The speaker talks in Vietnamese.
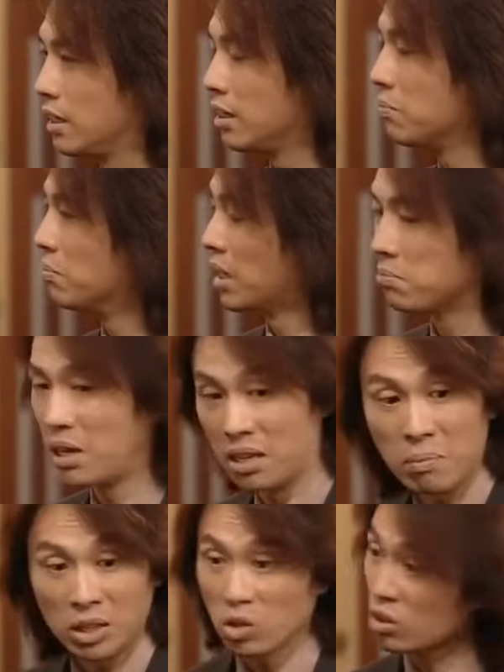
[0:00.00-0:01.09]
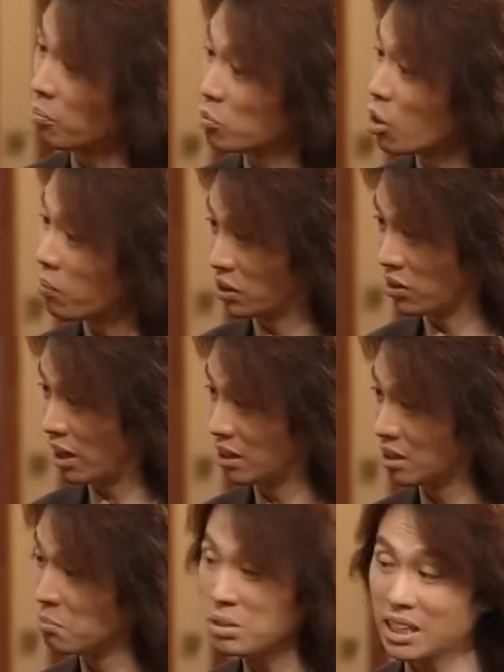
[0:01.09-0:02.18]
Không phải cô chứ, cô ngồi hỏi nãy giờ tức
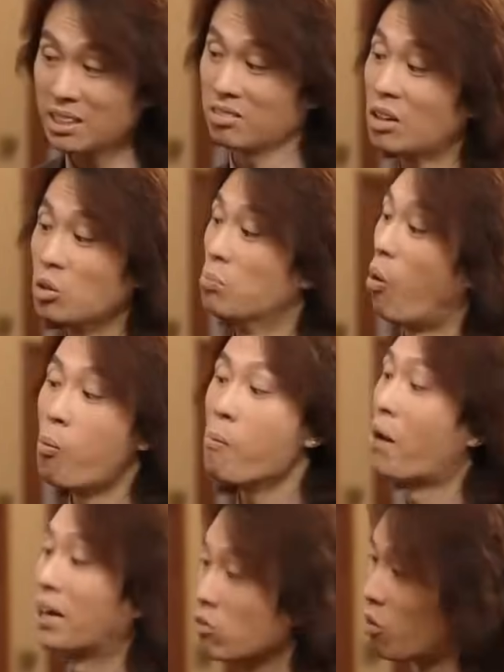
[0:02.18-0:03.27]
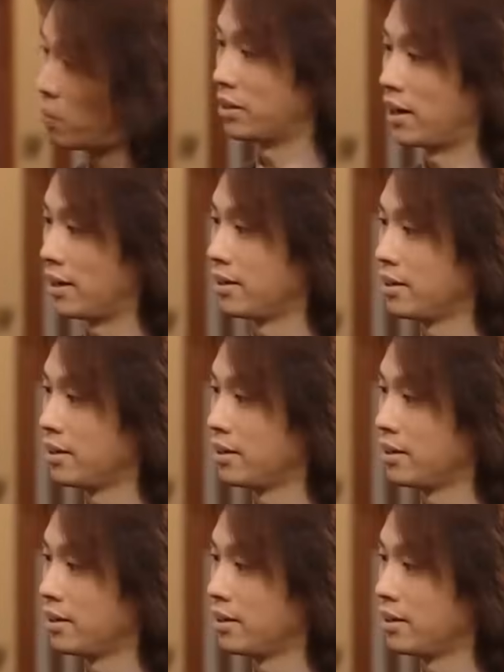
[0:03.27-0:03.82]
là coi như cô chưa hỏi cái gì hết hả?